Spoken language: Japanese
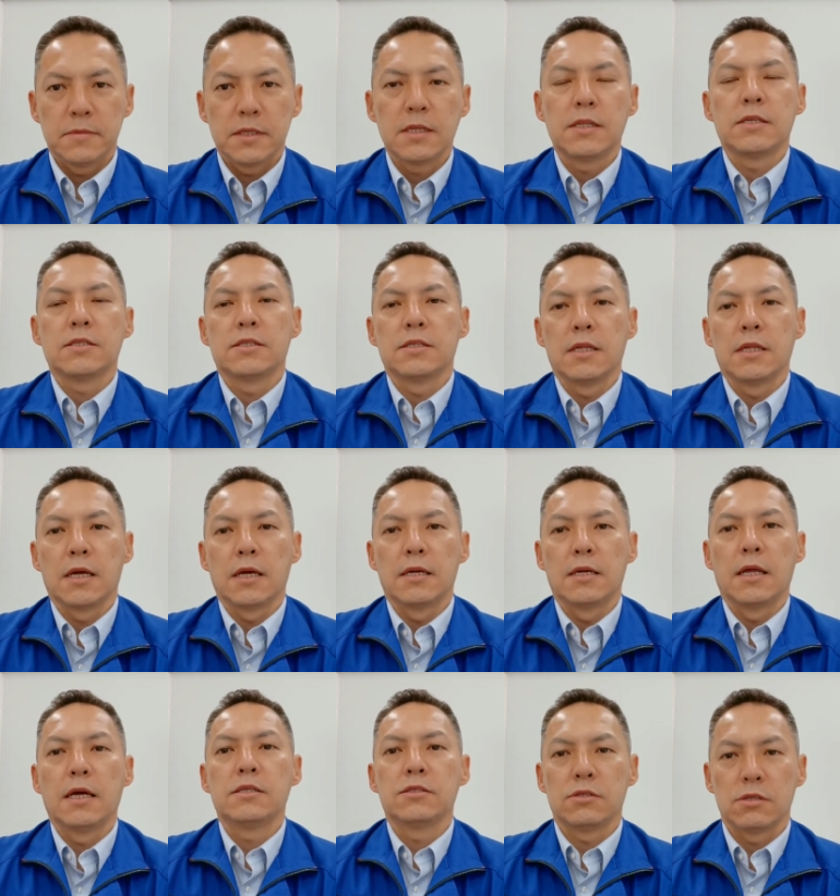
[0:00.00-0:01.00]
でですね
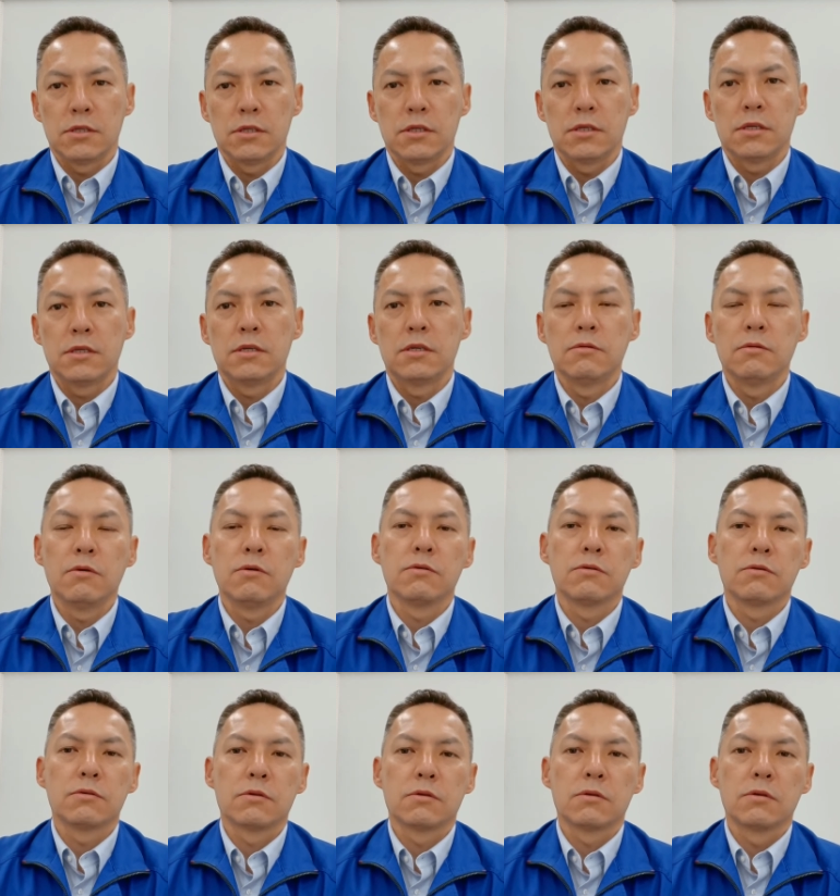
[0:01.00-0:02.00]
冷水
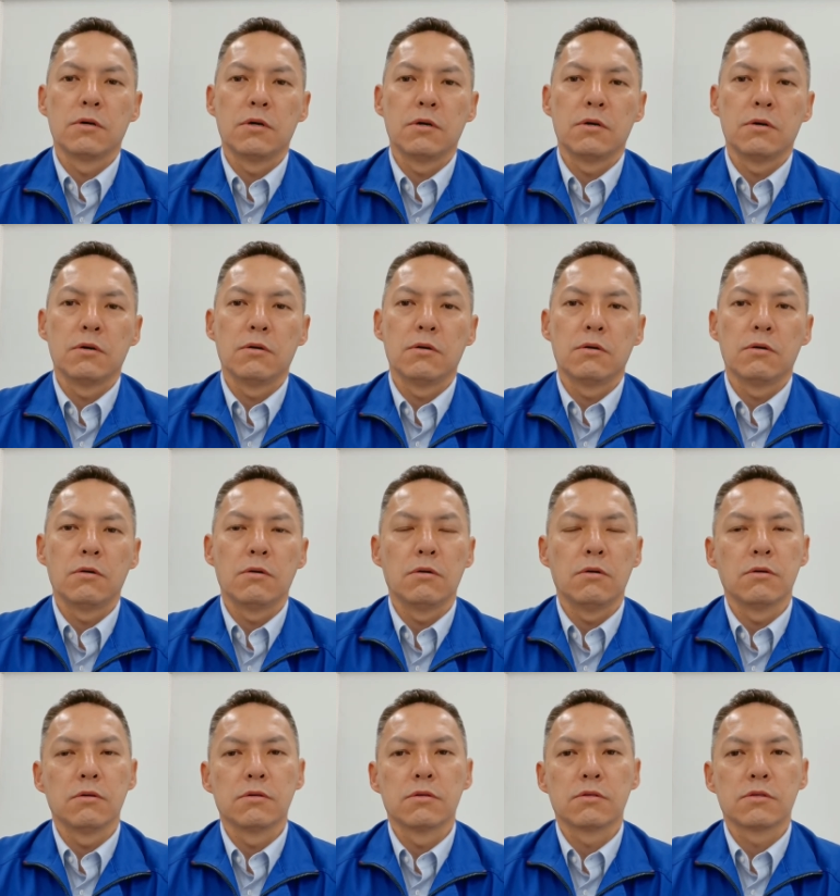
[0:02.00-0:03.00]

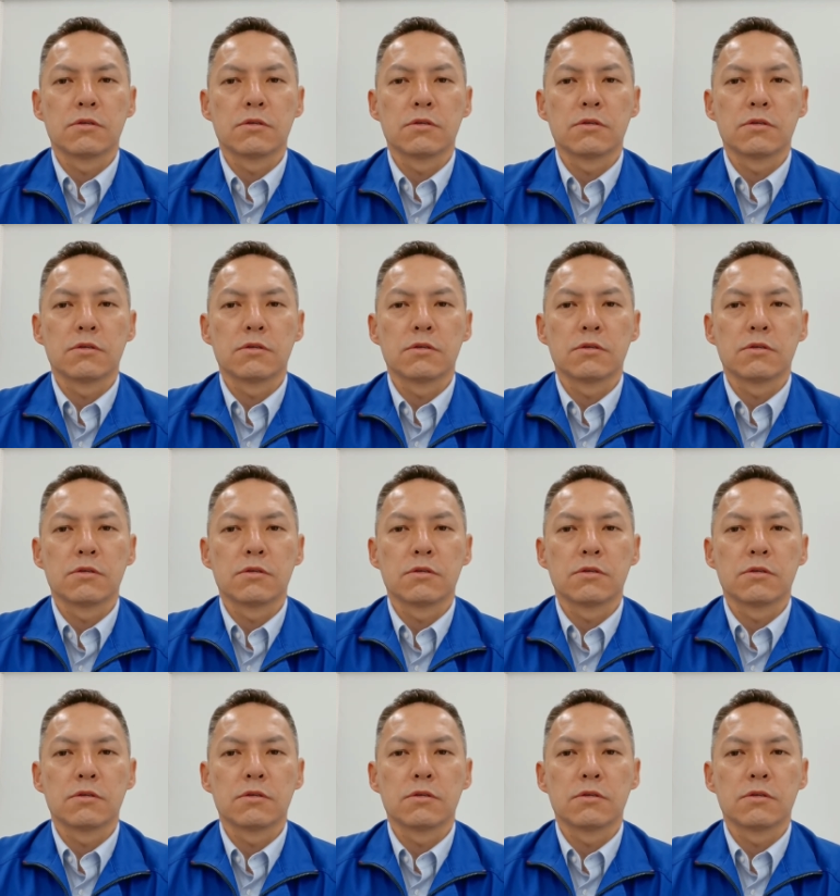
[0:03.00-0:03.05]
を